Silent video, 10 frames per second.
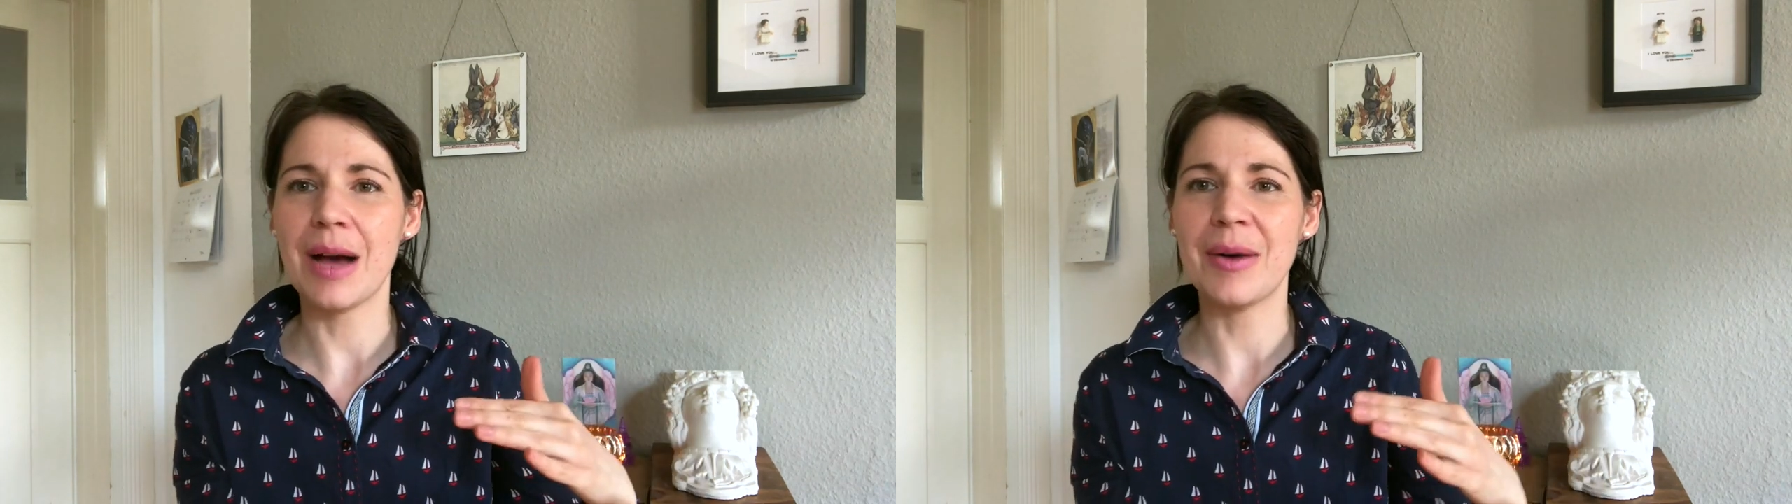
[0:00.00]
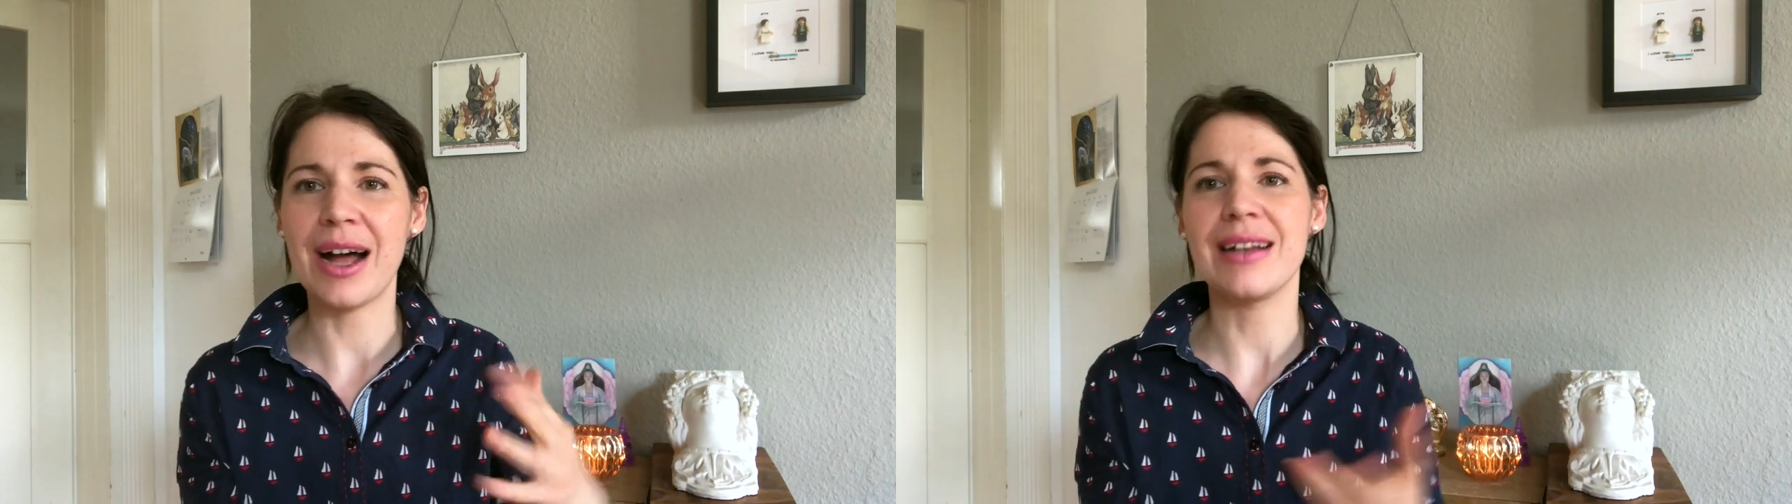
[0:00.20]

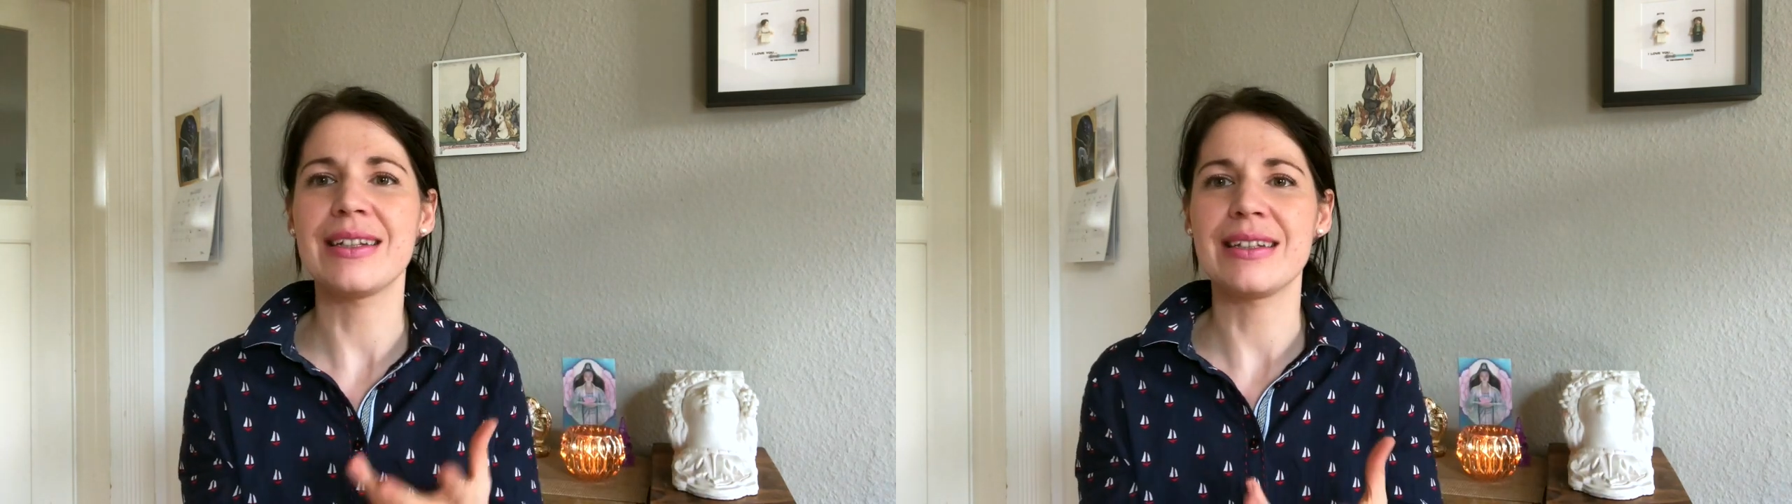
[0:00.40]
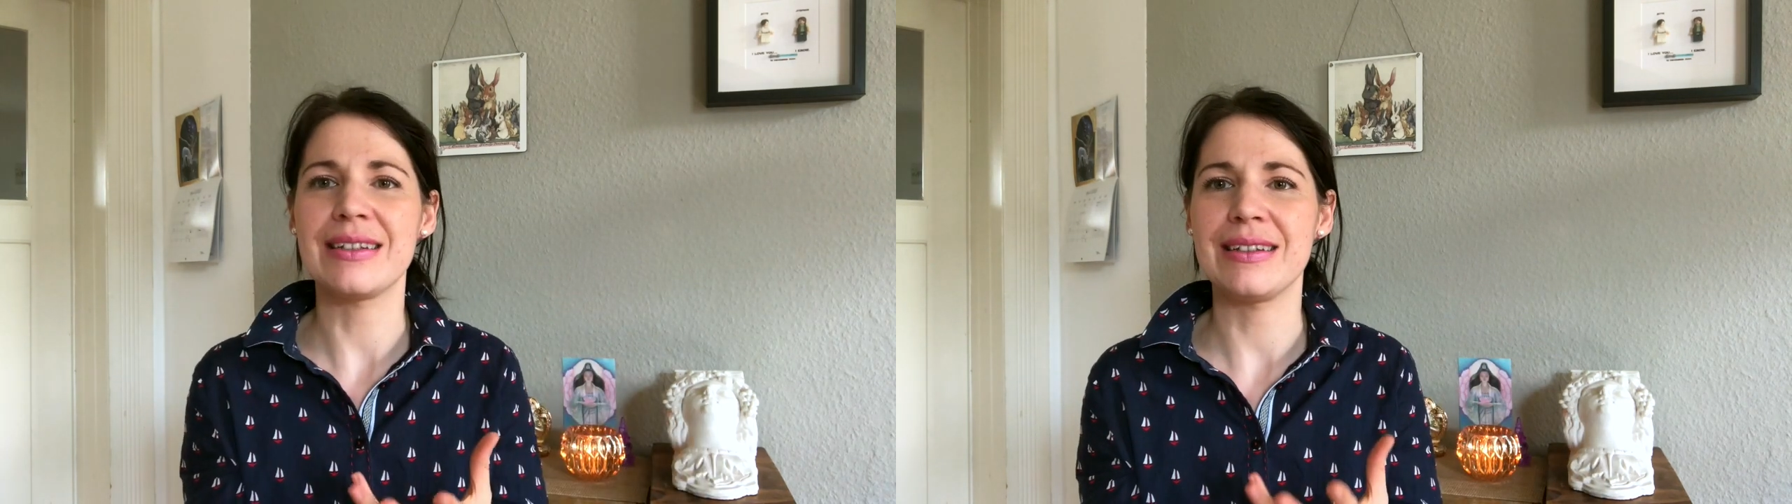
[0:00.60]
aber alle
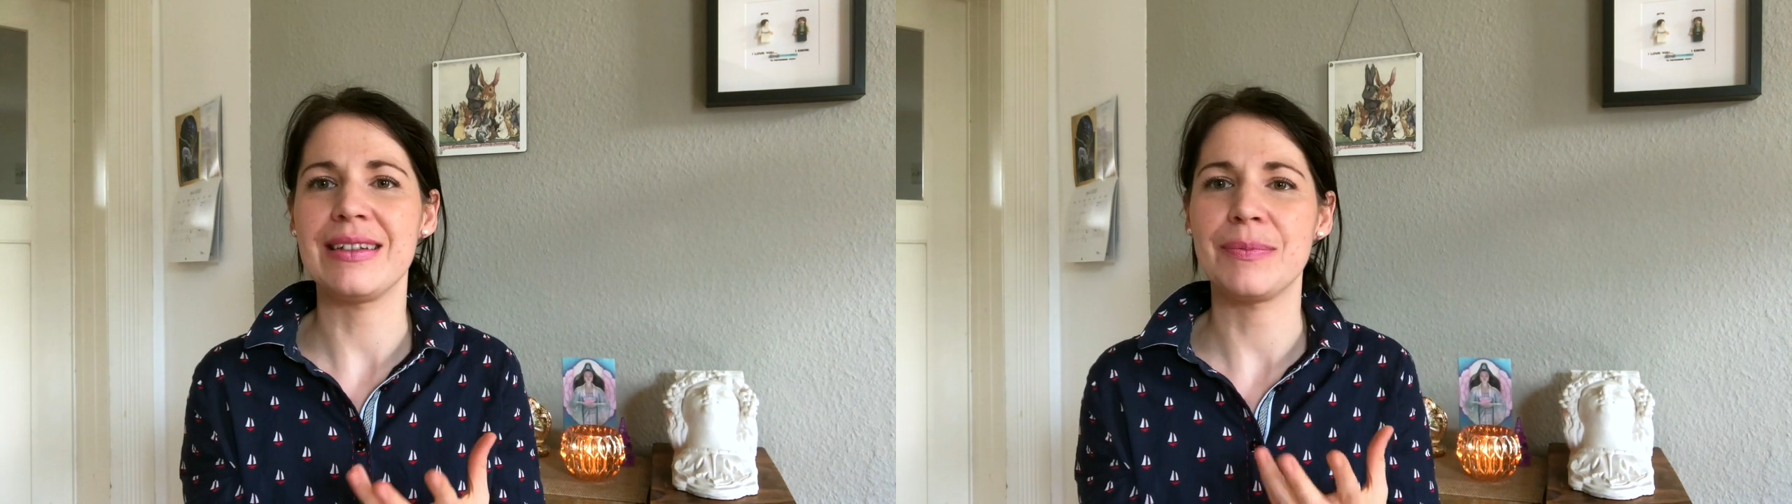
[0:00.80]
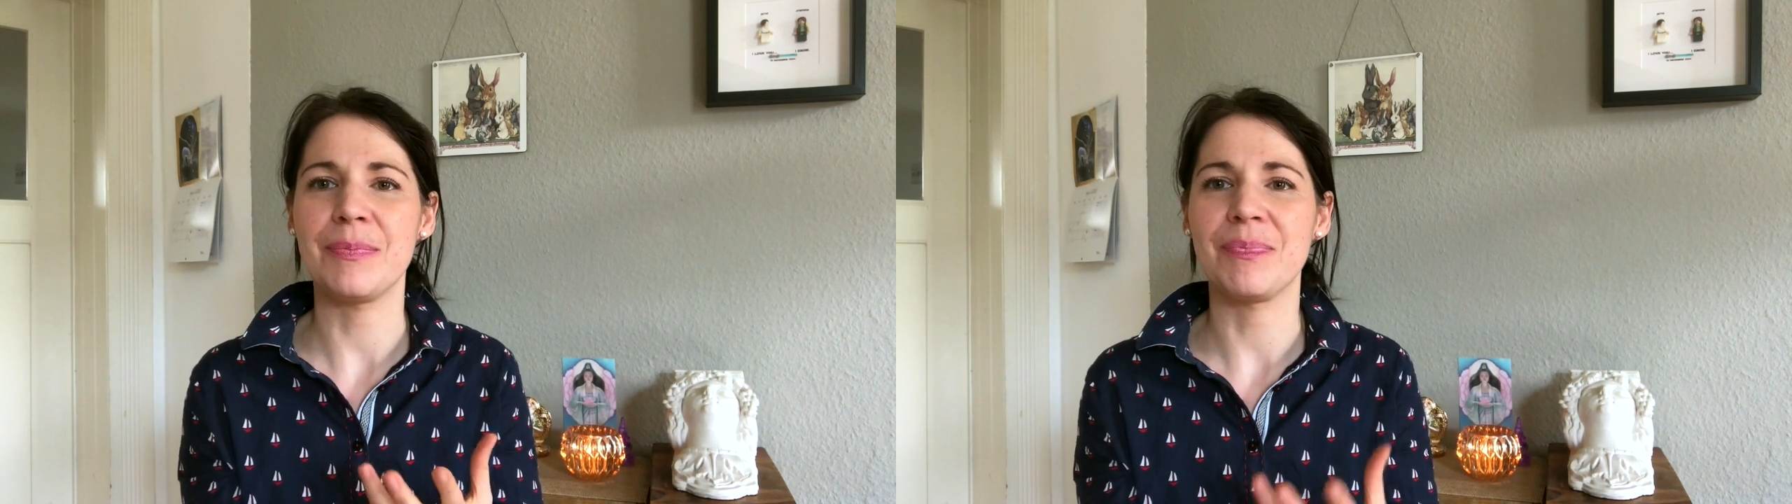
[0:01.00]
sind in
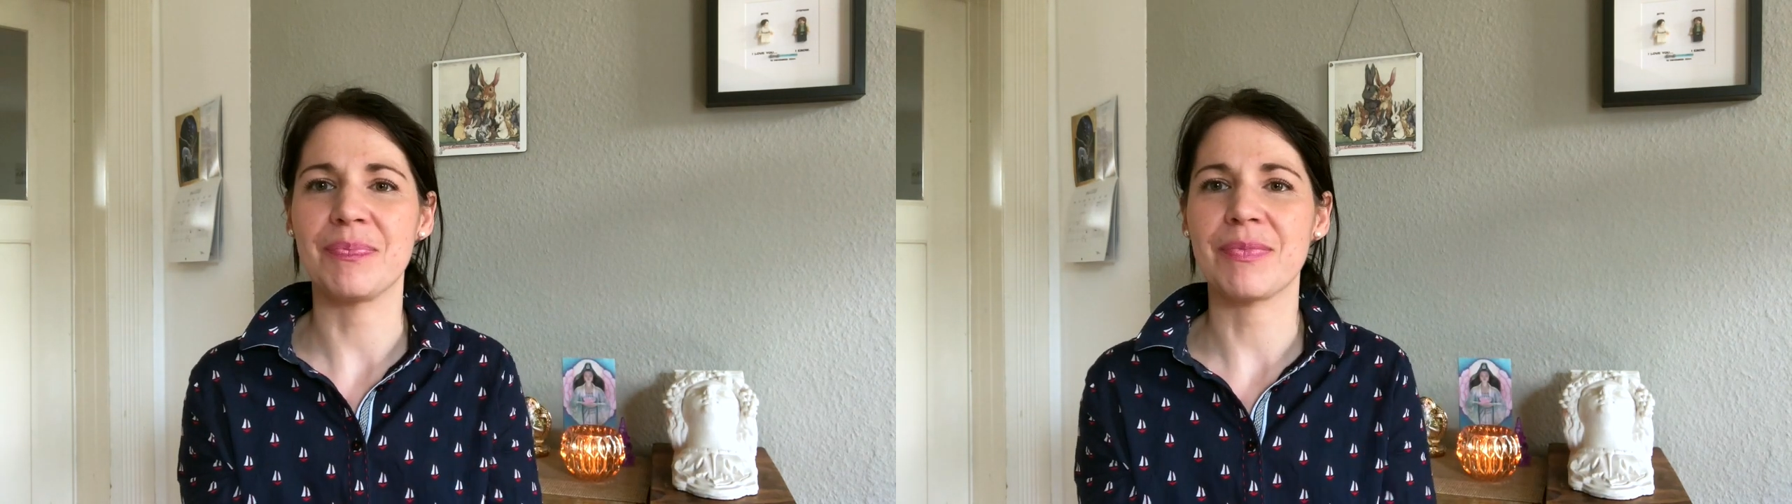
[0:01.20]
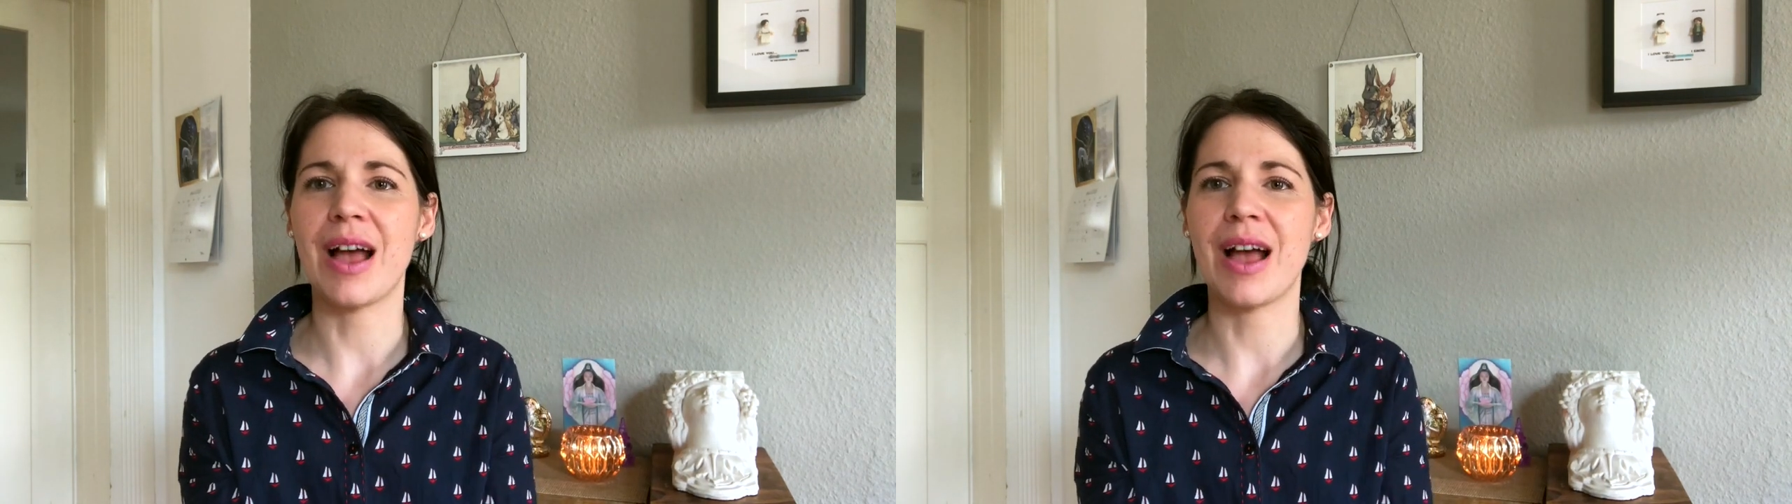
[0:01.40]
diesem